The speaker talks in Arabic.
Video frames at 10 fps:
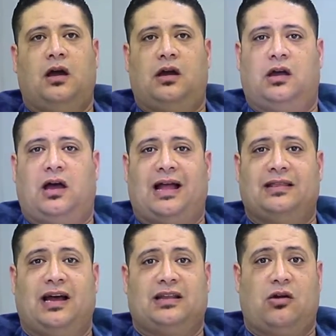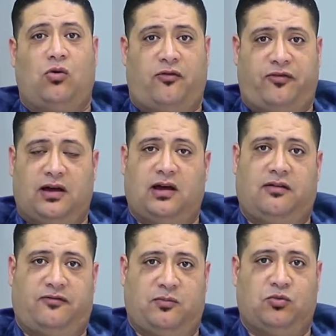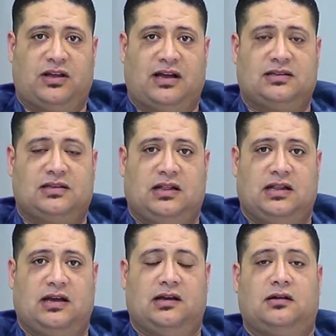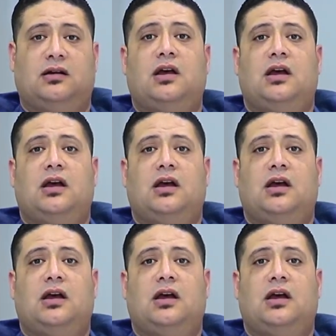آه، عندها تنوع في في المنتجات آه،